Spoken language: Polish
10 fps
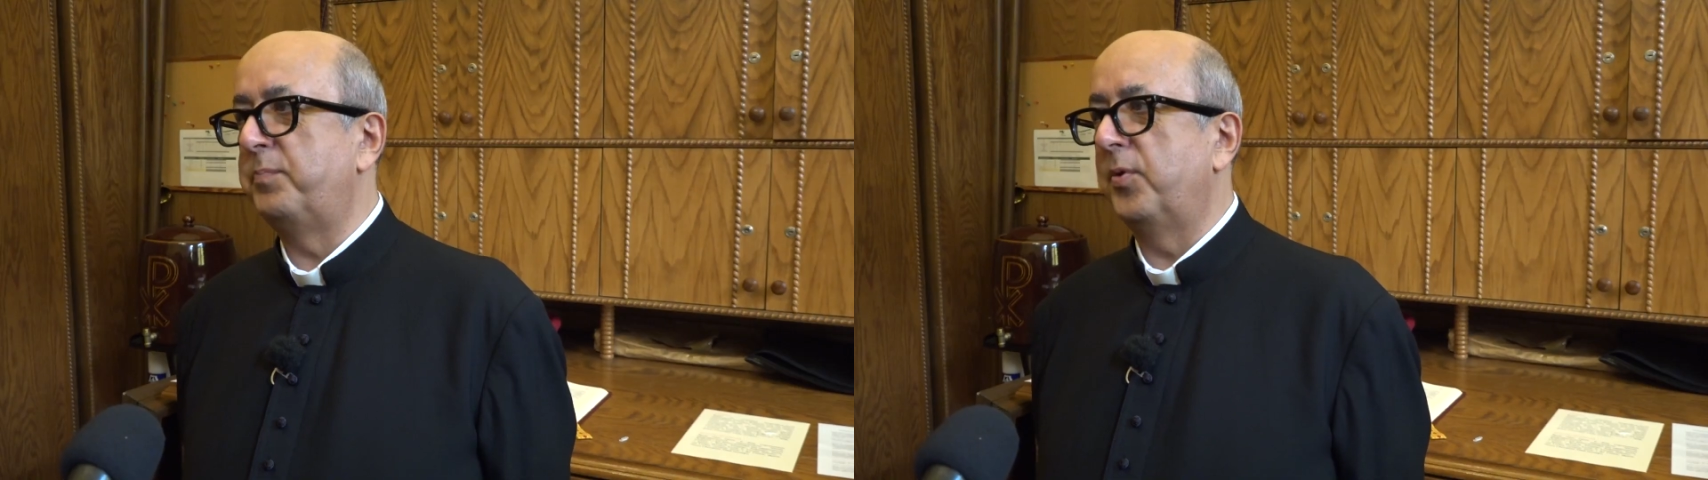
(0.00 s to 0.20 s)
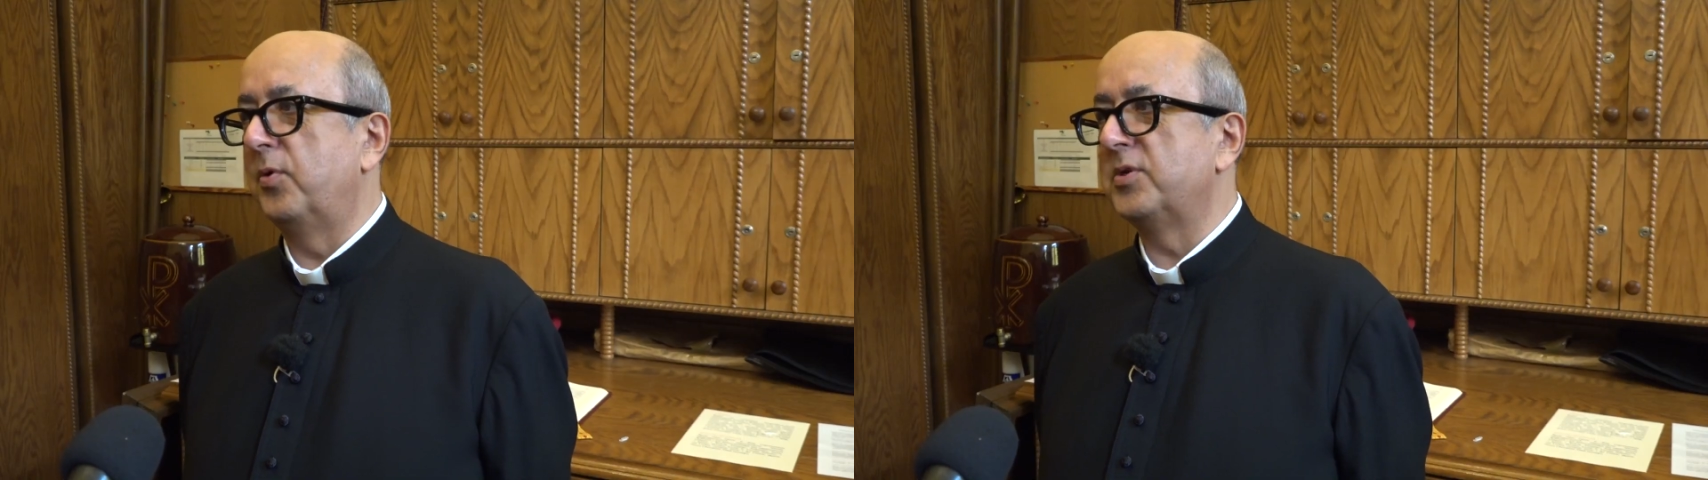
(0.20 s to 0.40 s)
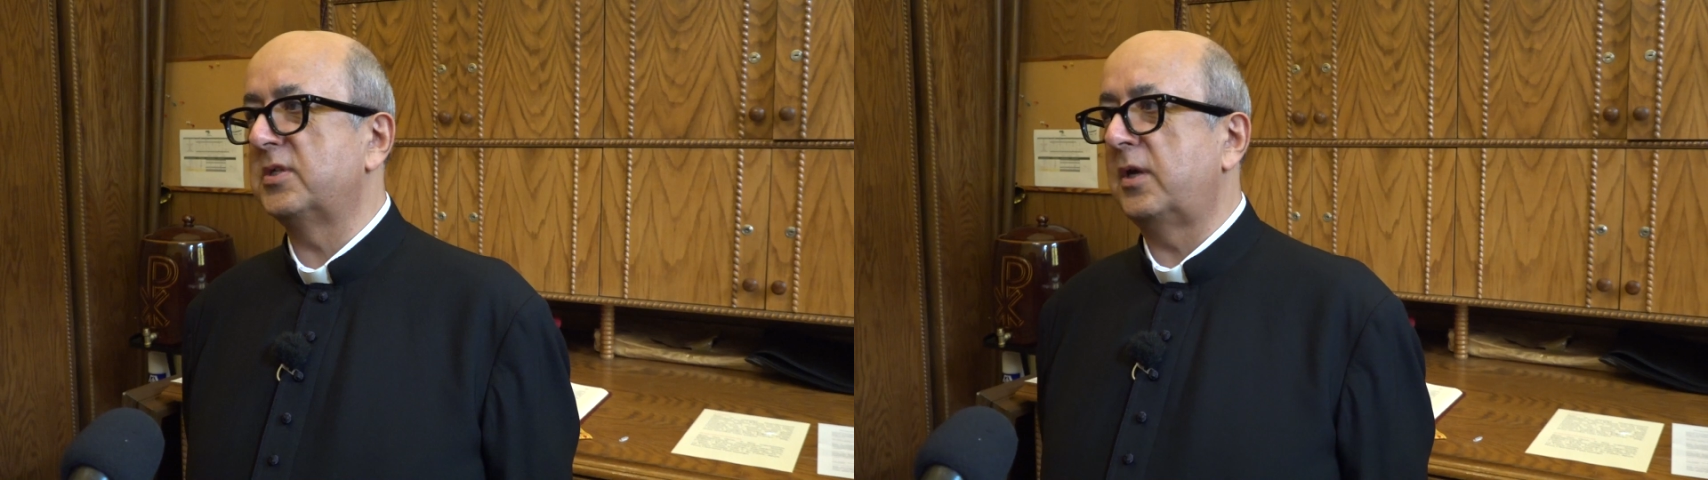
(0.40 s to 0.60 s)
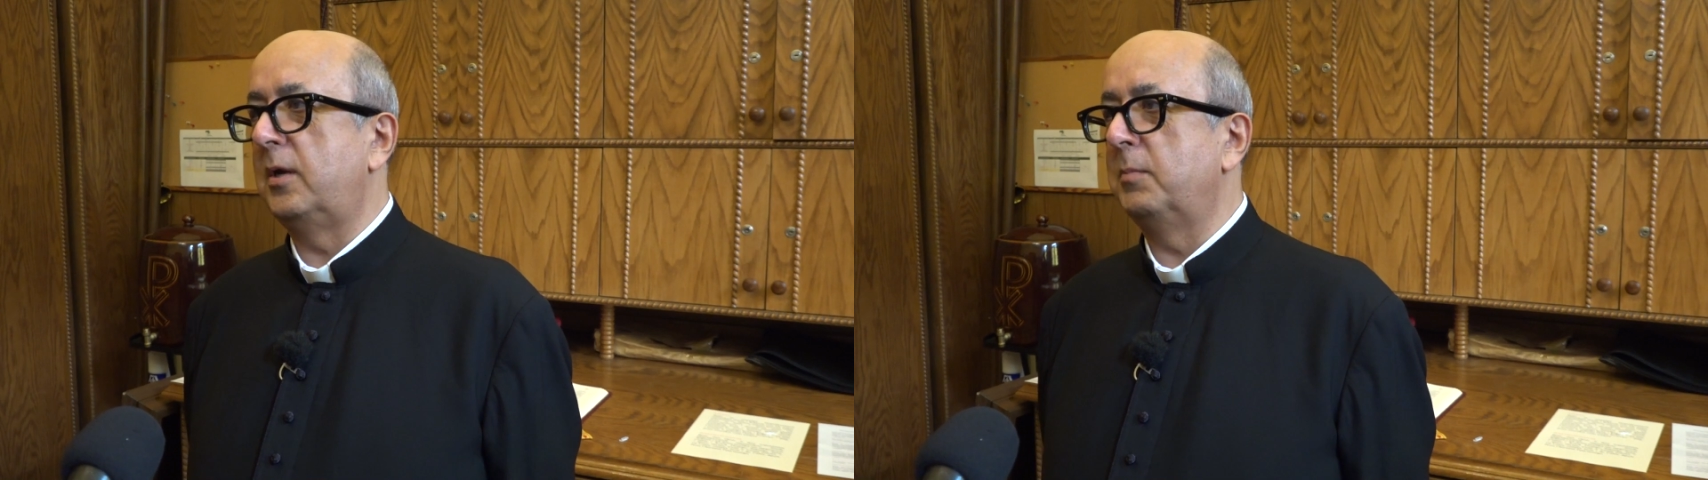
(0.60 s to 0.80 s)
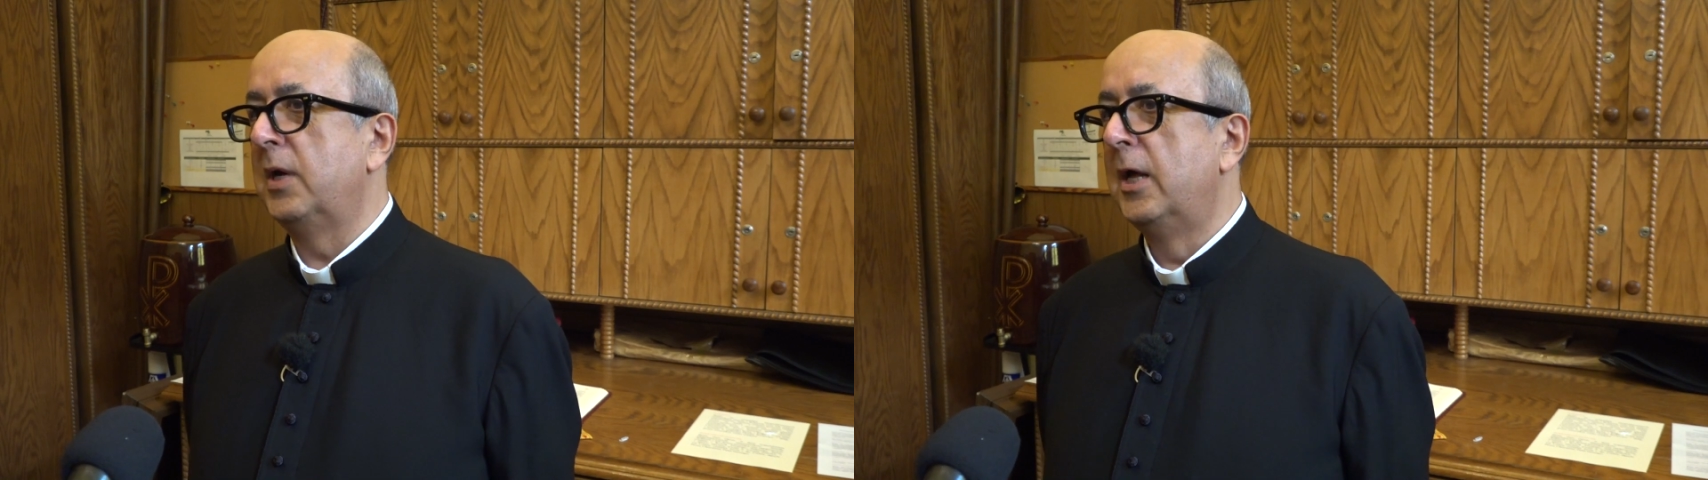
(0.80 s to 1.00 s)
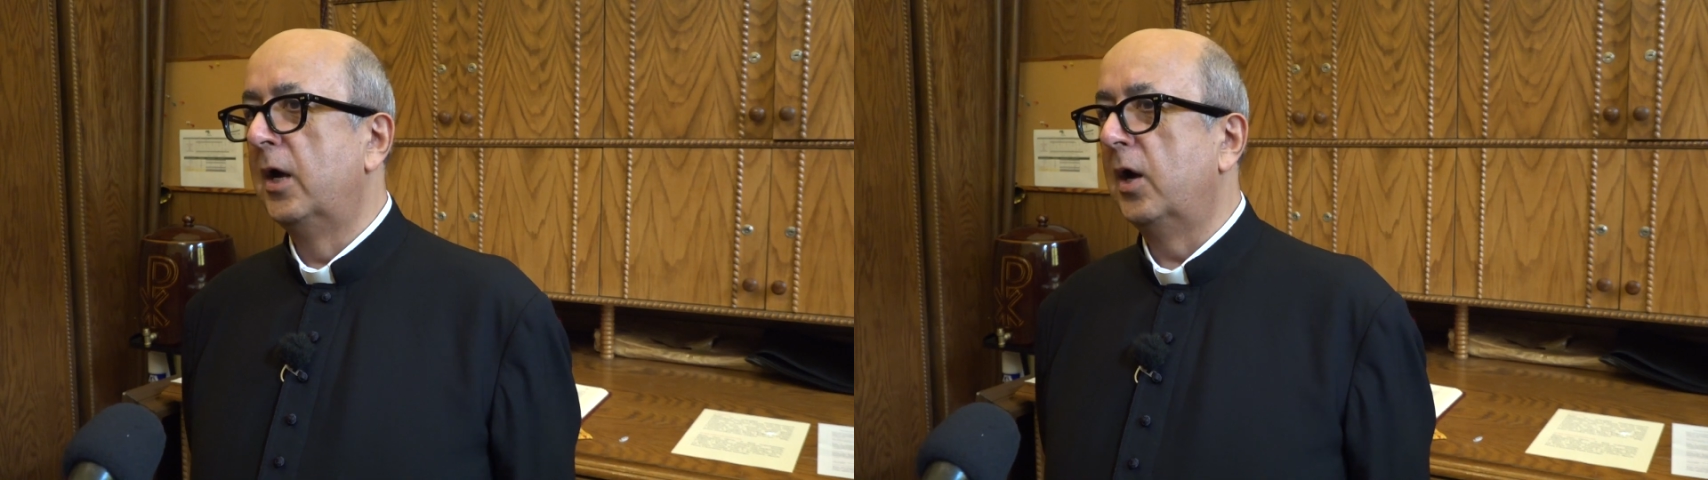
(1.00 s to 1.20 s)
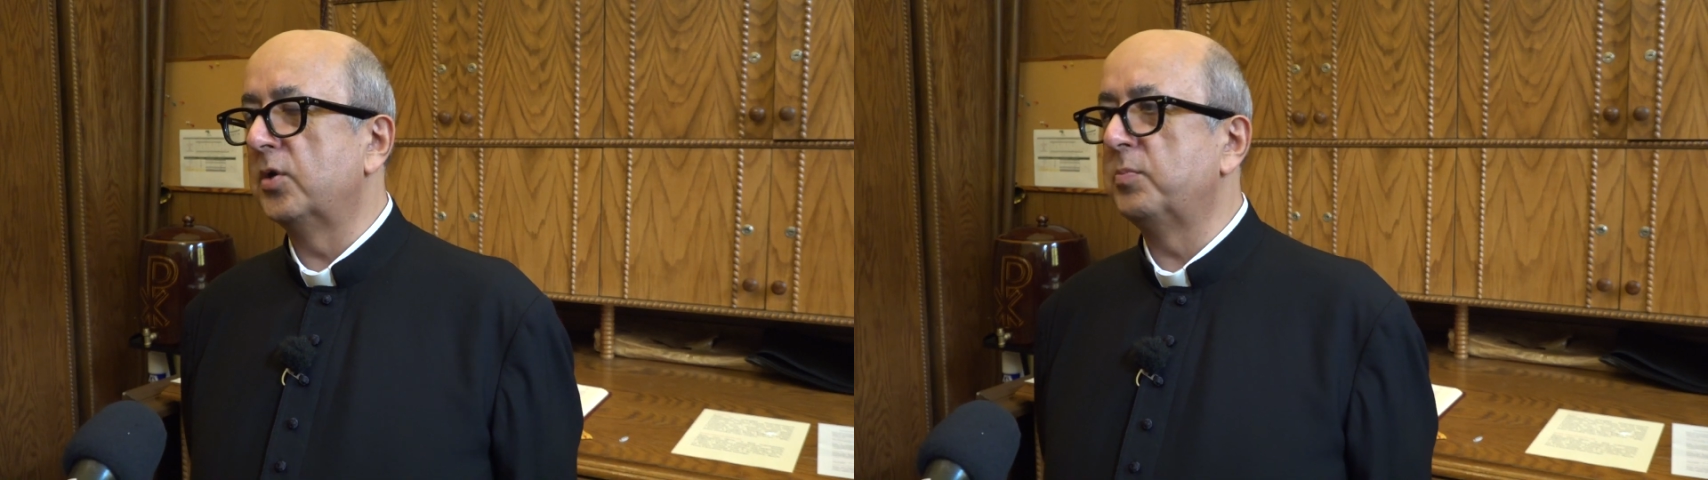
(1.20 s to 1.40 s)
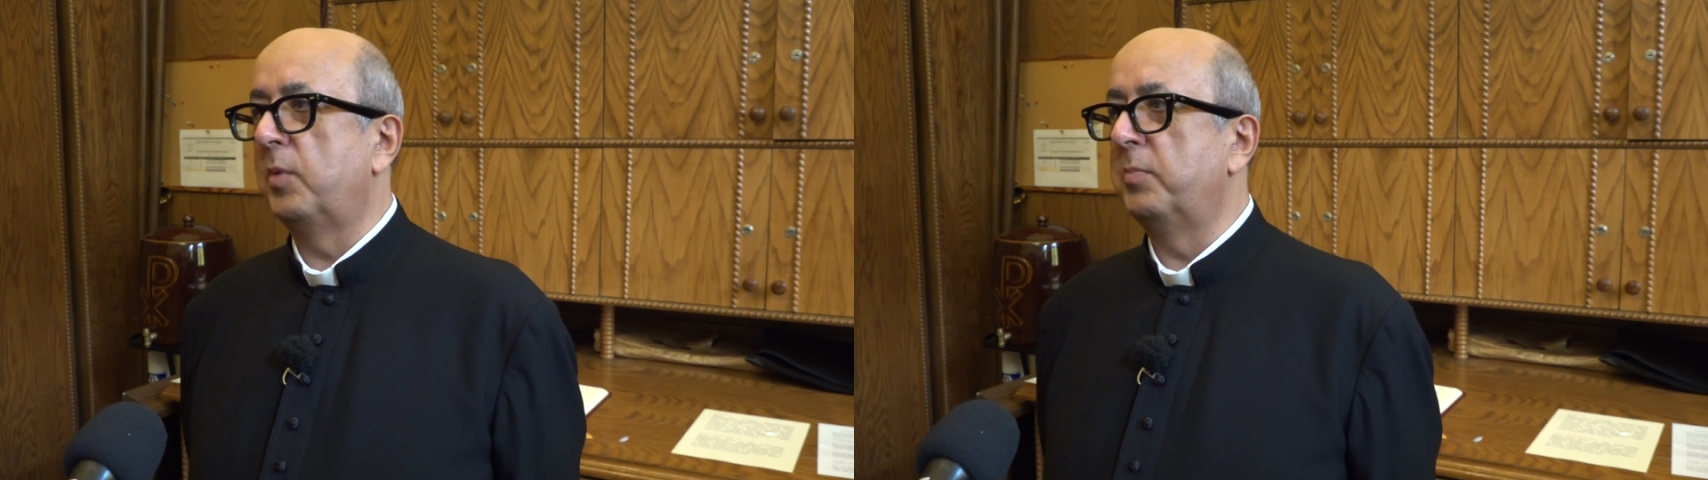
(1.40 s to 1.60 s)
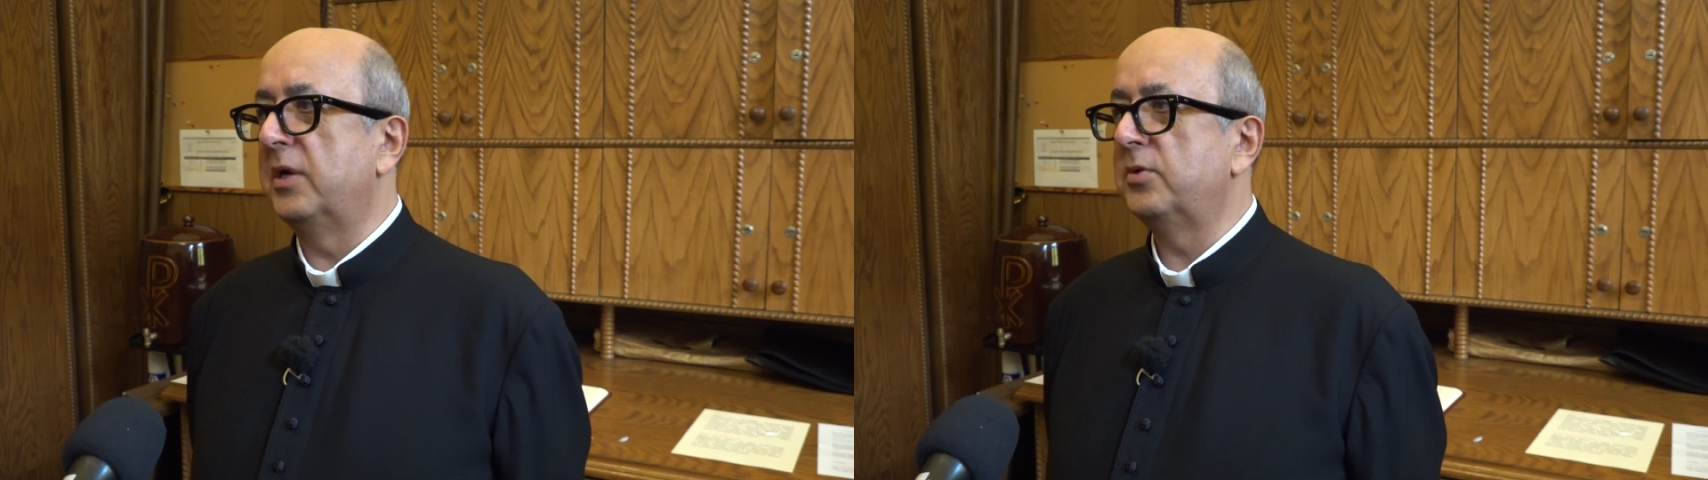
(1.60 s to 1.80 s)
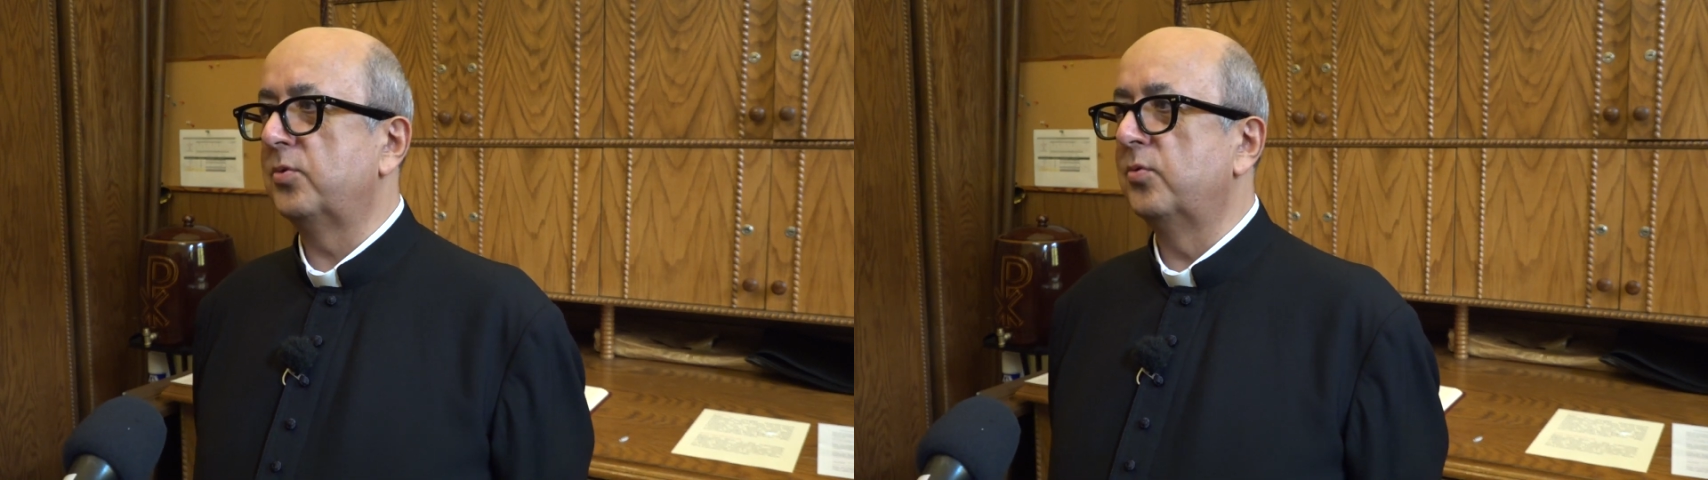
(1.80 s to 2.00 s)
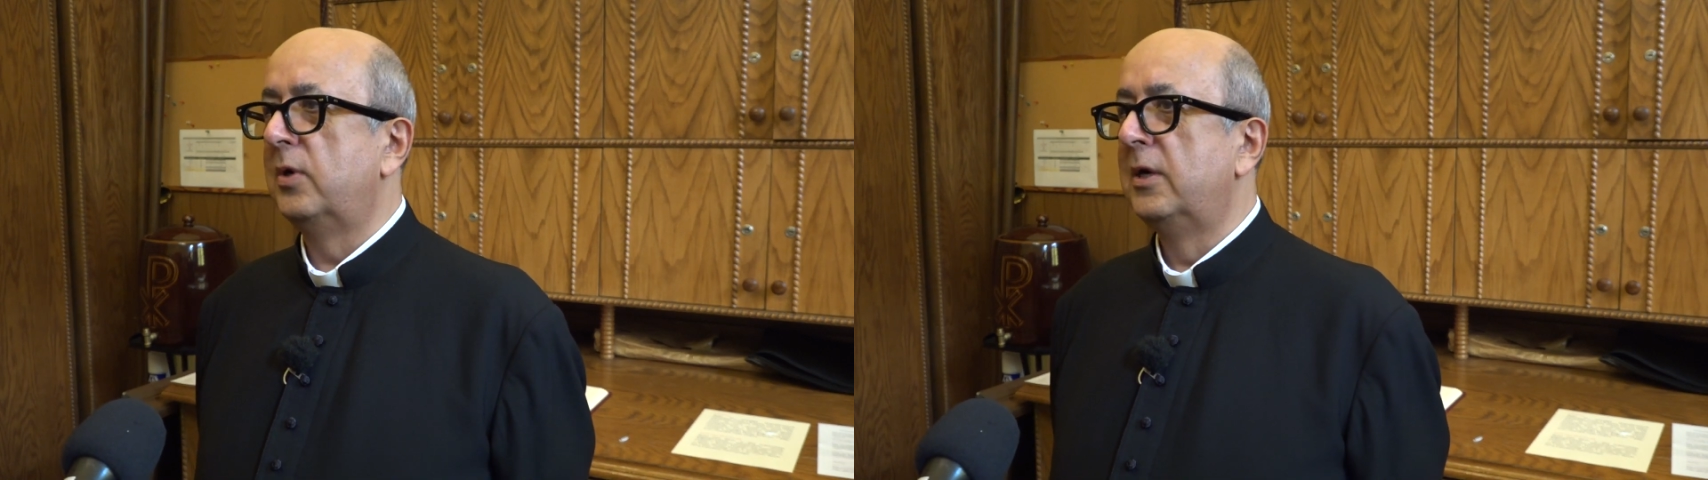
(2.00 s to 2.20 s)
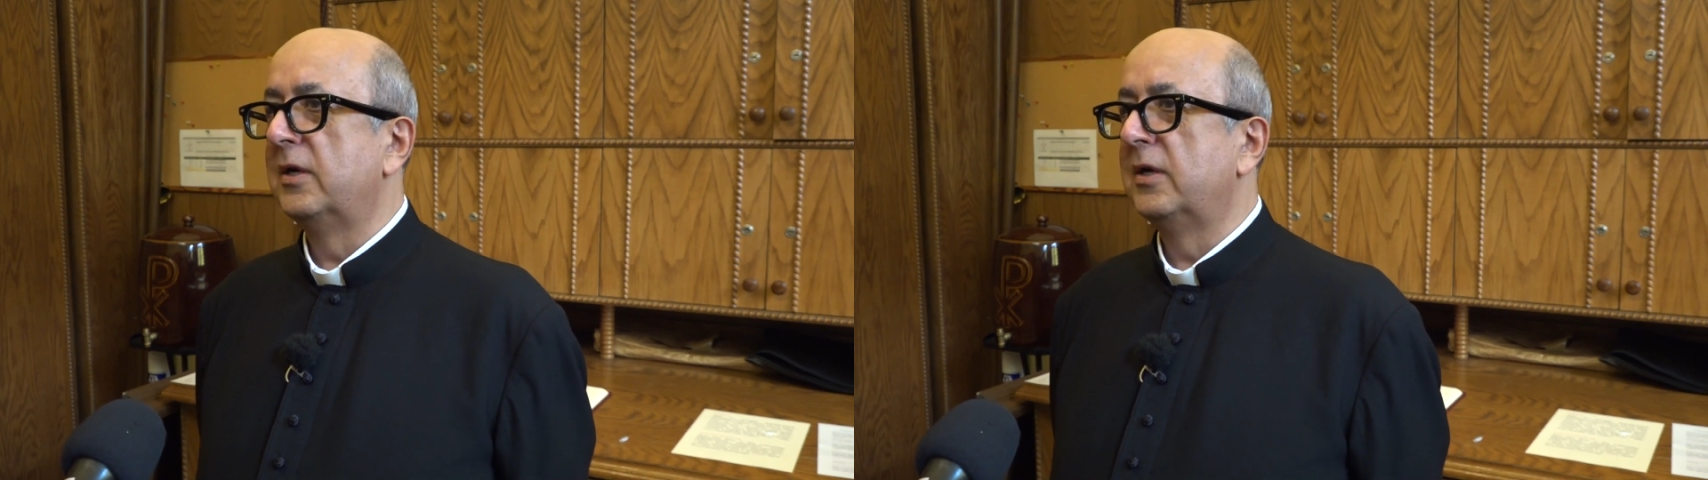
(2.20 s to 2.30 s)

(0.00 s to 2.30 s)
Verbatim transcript: polskim, od momentu,